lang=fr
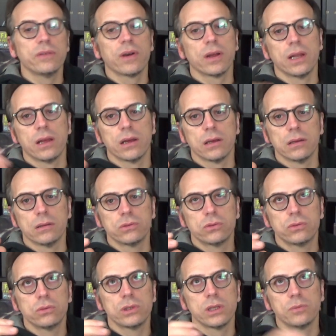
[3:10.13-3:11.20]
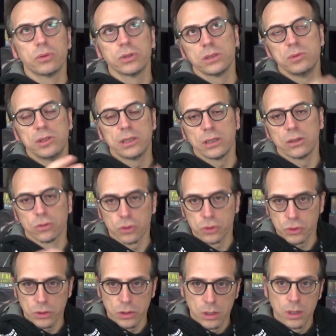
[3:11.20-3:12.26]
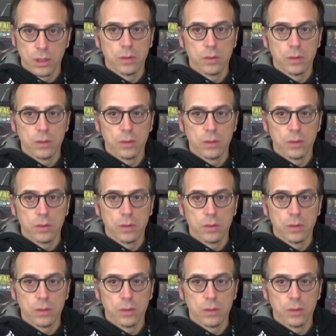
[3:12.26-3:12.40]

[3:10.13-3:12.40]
les, toutes les possibilités dans le jeu.